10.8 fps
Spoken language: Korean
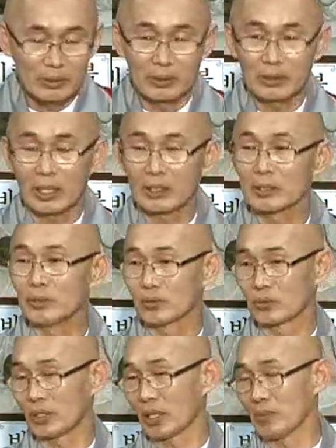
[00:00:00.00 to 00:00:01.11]
그 당신
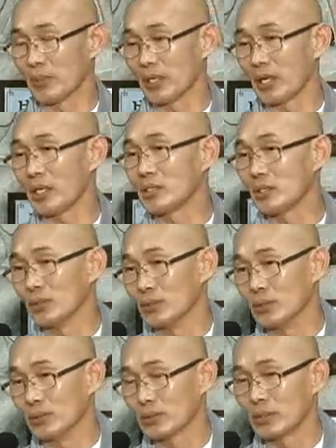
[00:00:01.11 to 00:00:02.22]
욕도 제가 한번
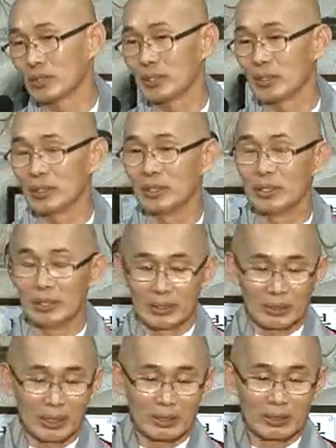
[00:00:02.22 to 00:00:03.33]
해야지요. 그랬더니
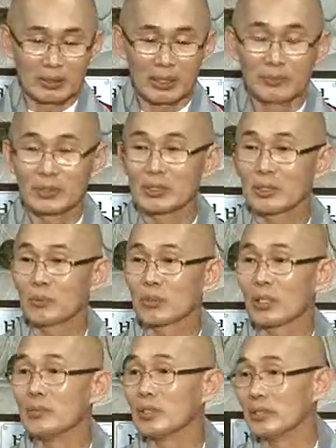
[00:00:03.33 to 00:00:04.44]
당신 참 성질
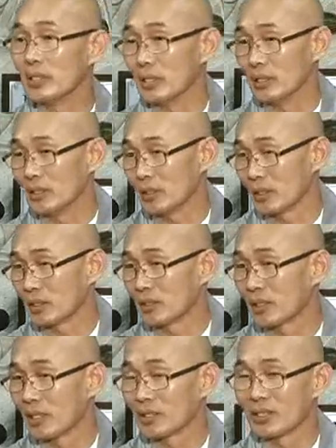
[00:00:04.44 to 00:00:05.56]
못돼 먹었네. 제가
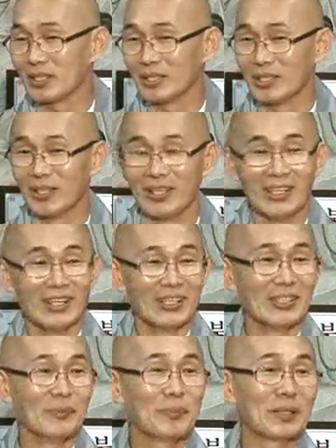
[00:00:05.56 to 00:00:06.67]
그렇게 했더니
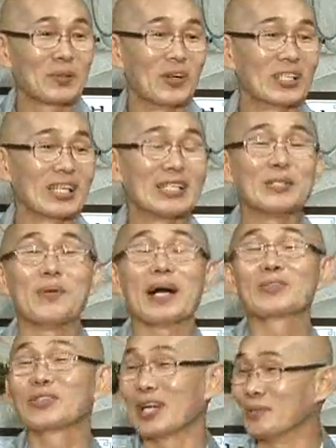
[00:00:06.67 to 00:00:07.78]
옆에 또 거단이
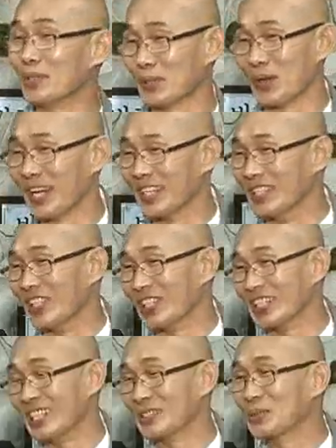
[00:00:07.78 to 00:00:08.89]
박수쳐감도 좋아하는
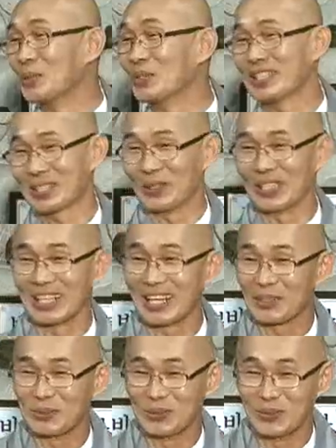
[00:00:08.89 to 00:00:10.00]
거예요. 그냥 속이
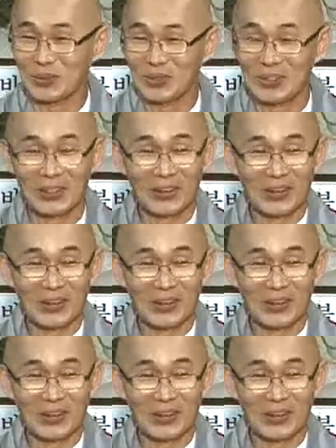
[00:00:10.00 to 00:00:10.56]
시원하다고.